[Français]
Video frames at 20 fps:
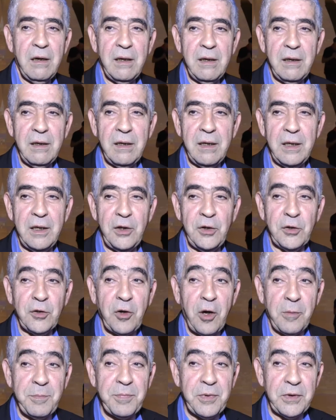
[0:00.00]
euh, une
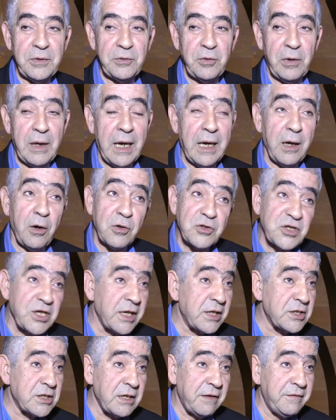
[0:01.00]
COP de la
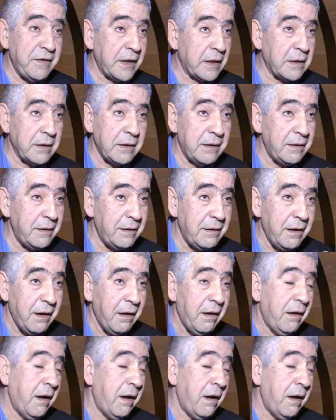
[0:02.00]
recherche avec euh,